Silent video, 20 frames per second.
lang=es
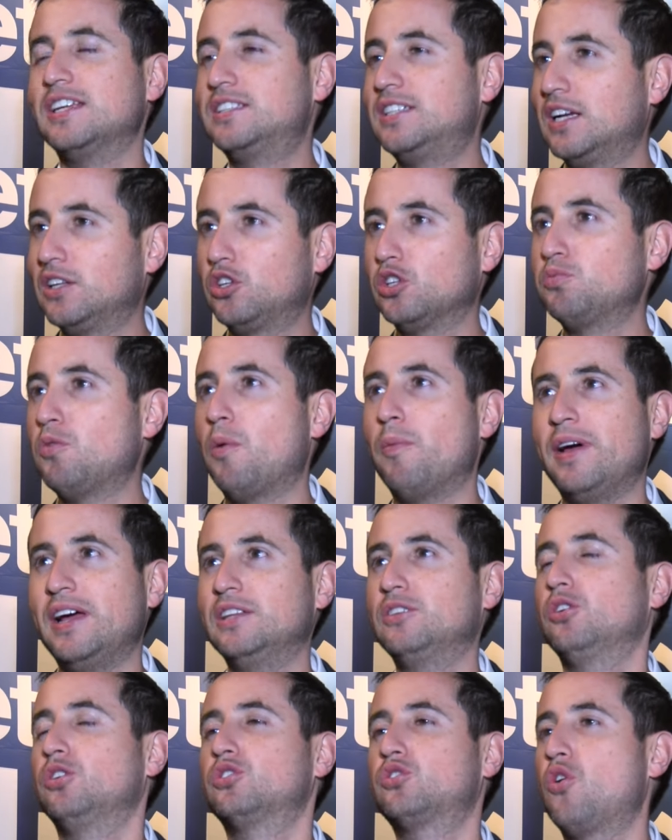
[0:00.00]
en ciertos
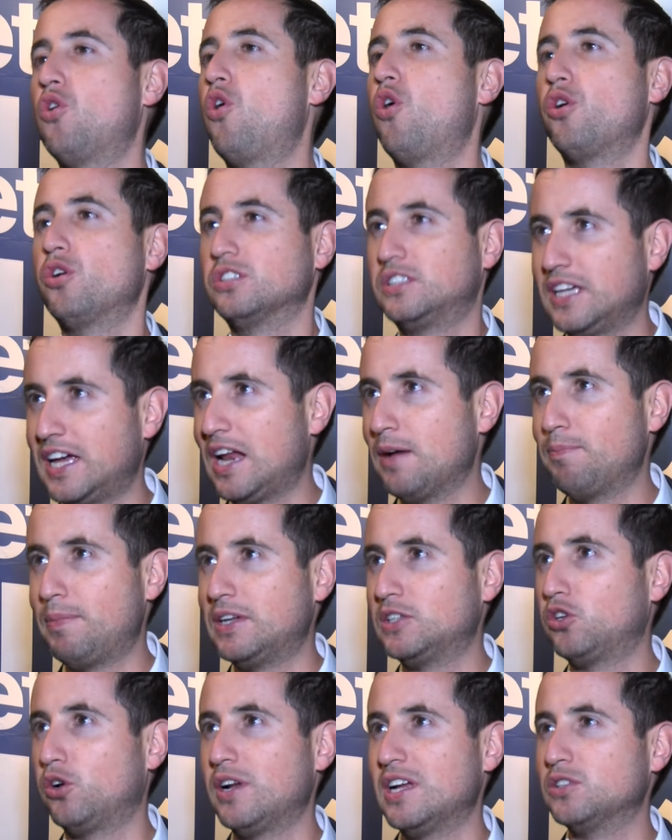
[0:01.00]
momentos, con conocer a
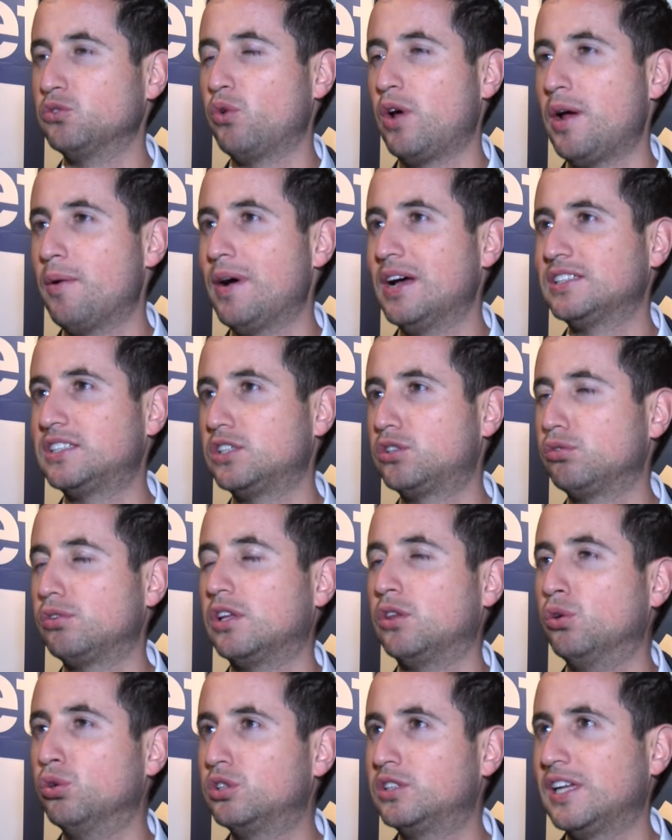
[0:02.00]
personas nuevas, es una
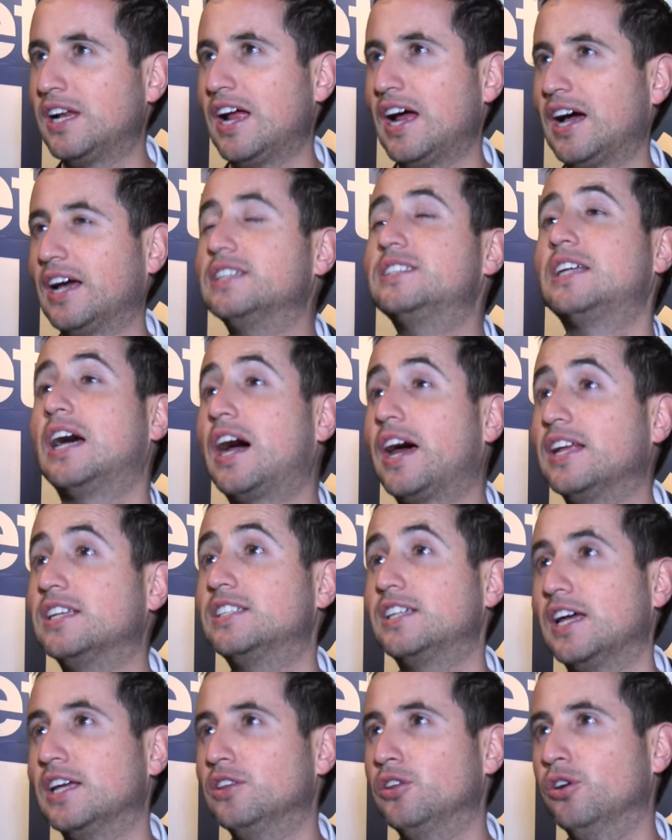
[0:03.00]
industria que está
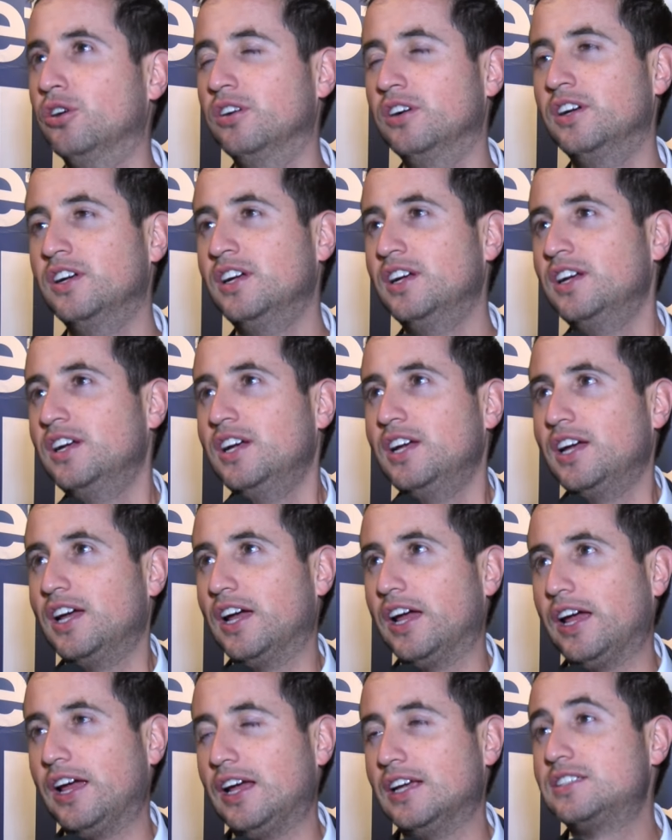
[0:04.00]
creciendo
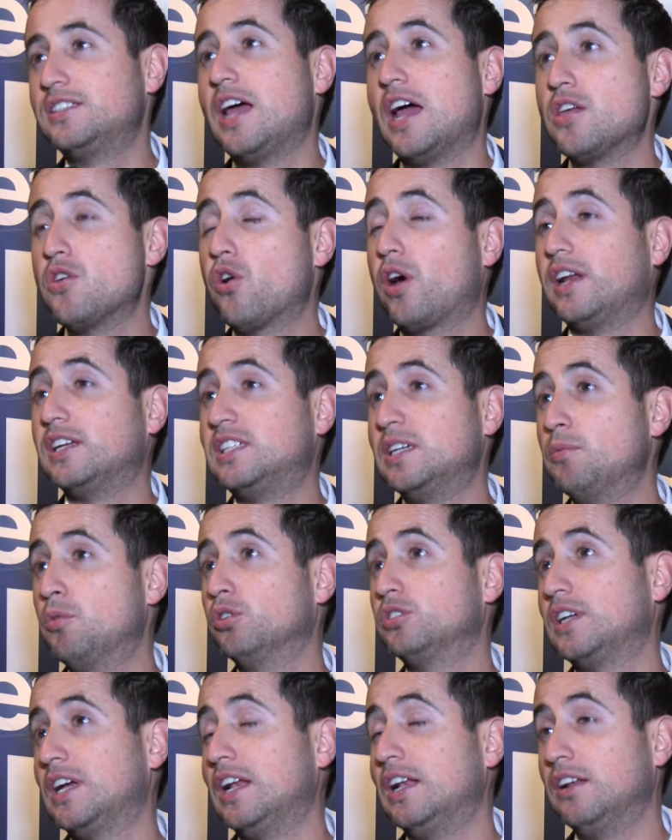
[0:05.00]
eh, este año
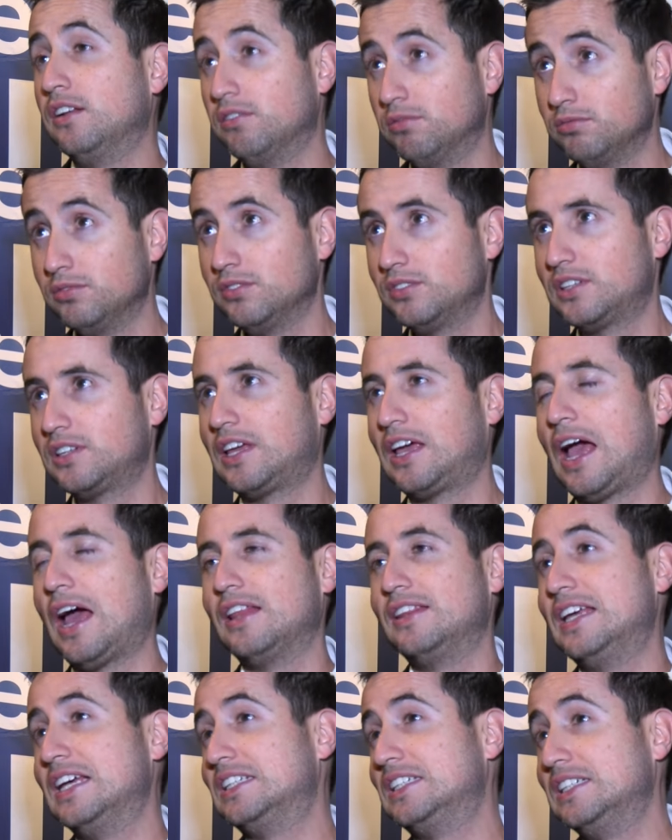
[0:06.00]
crecimos el
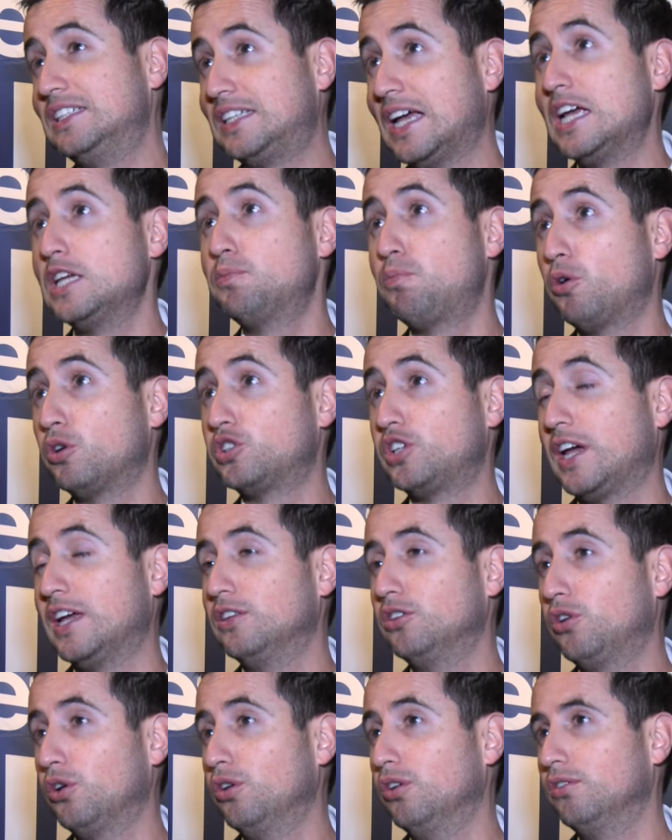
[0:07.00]

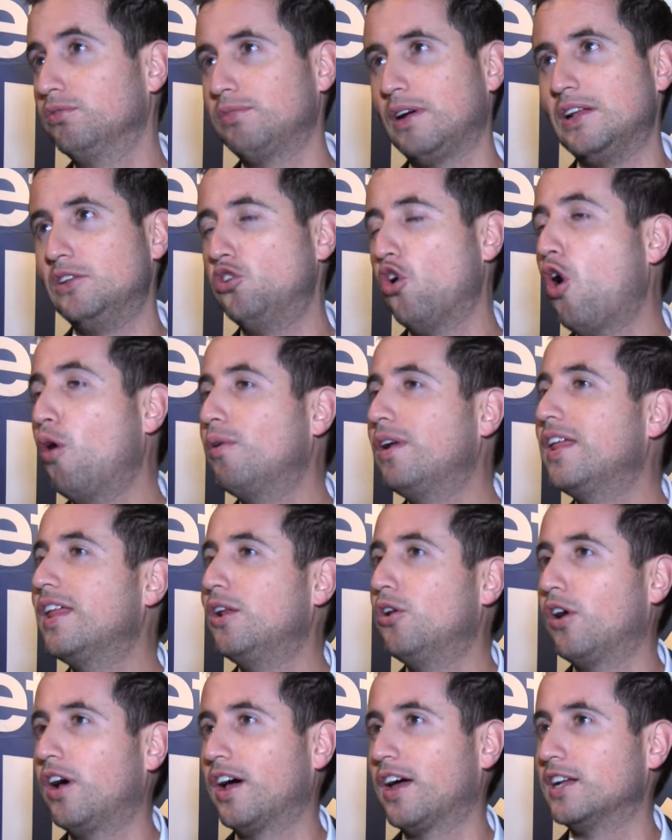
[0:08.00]
16%, el doble
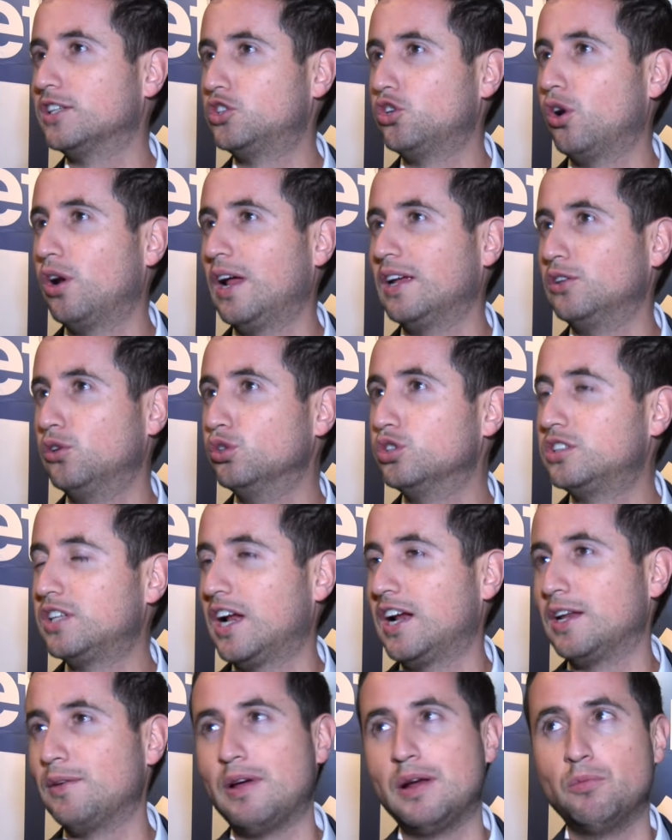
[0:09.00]
de lo que creció la
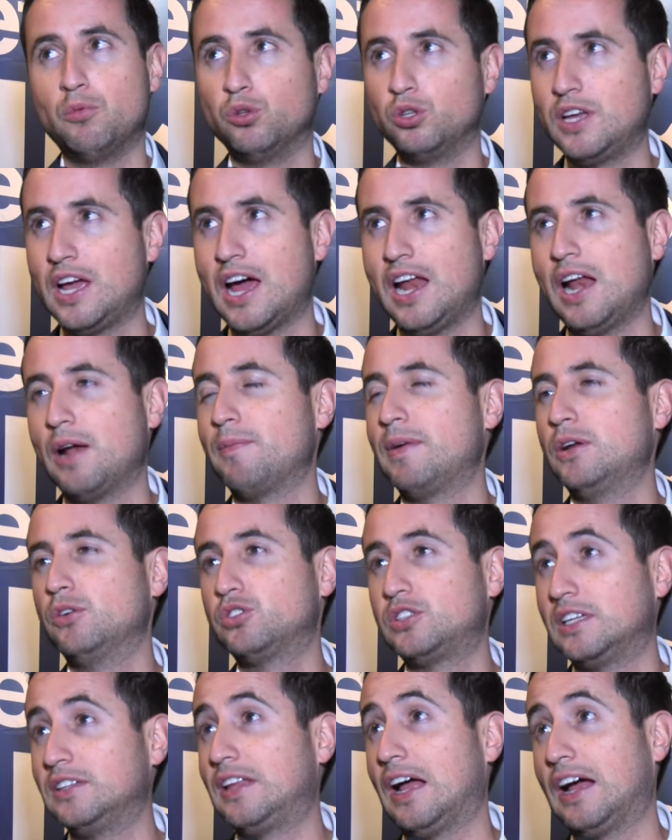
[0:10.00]
industria a nivel mundial, al
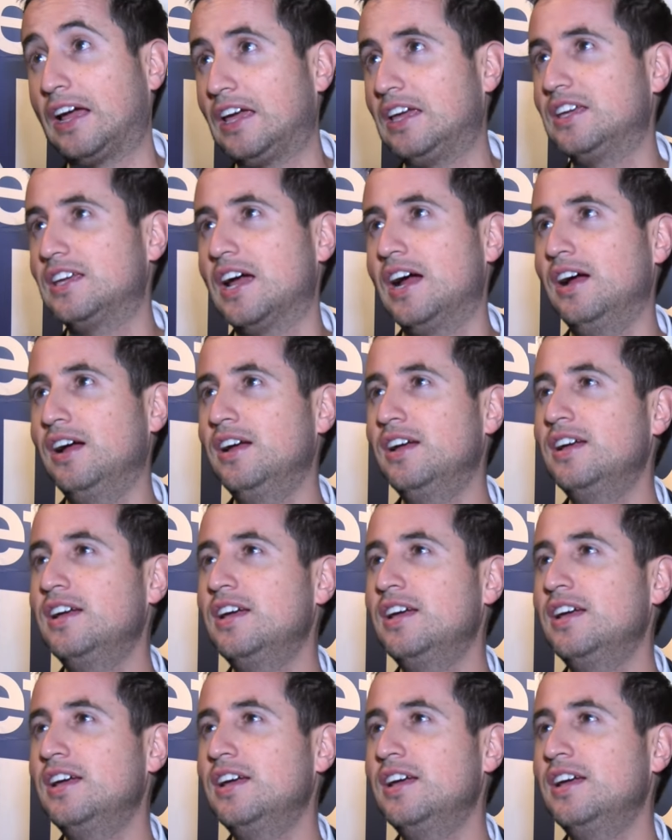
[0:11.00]
menos en taquilla,